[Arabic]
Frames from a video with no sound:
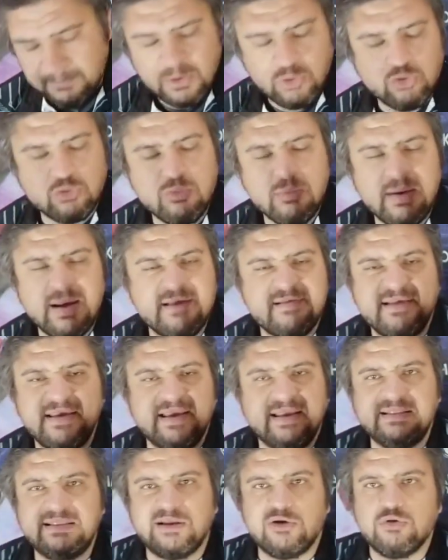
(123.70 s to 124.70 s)
بيكونوا
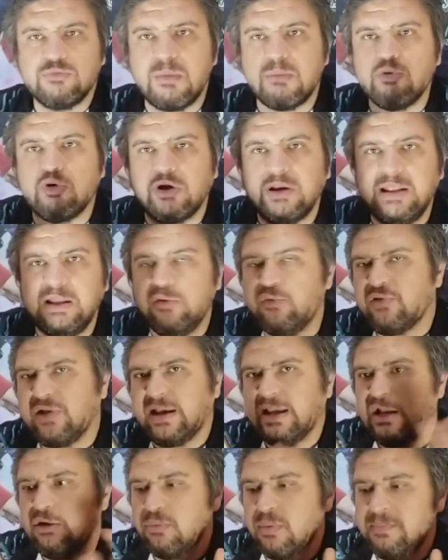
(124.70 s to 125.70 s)
مميزين جدا ان هم ممكن يجوا
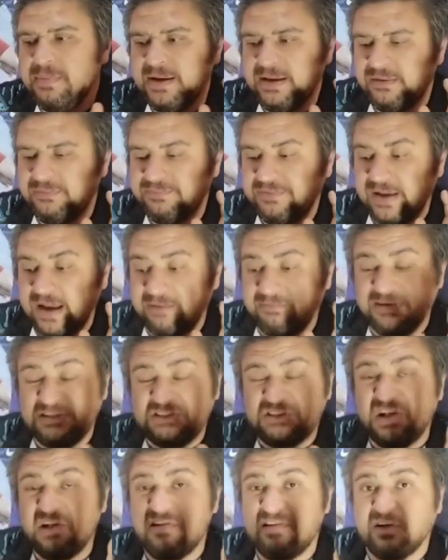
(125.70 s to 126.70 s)
يسجلوا من بعيد فيها
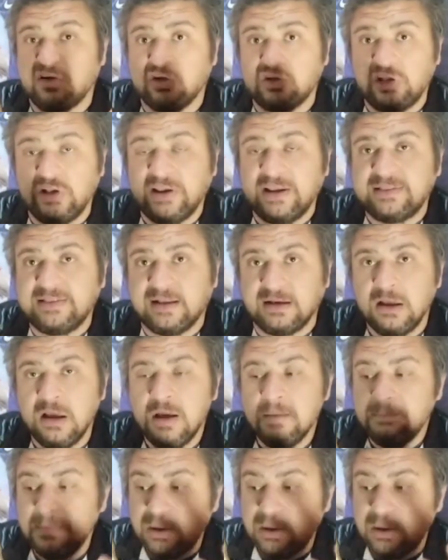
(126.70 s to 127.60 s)
فتشيلسي خطير جدا